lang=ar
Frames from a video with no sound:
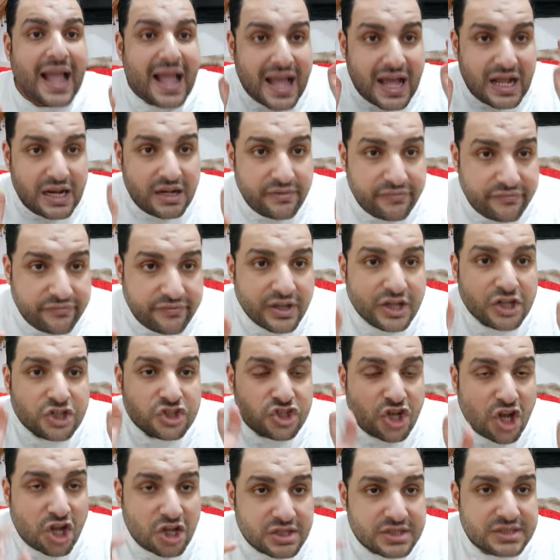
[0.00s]
1000
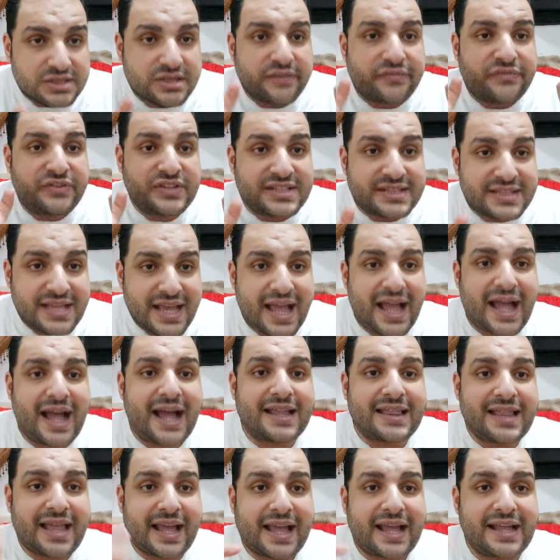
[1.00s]
شخص في
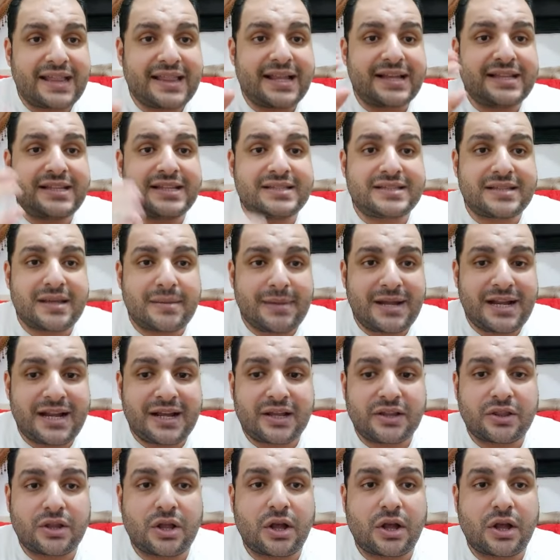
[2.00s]
الساعه دخل نادي الزمالك